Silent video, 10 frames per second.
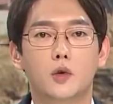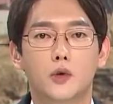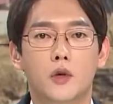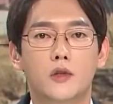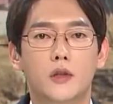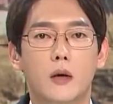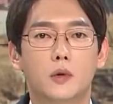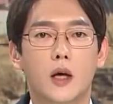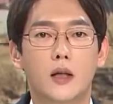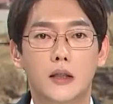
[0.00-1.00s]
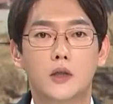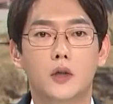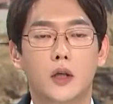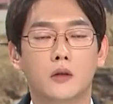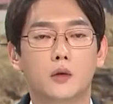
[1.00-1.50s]
조선시대보다
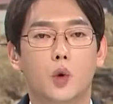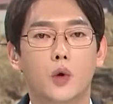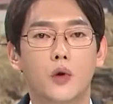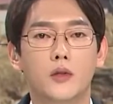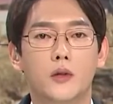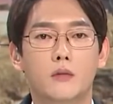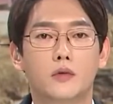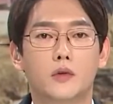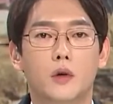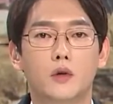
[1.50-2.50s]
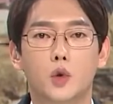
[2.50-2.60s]
이전인 고려시대부터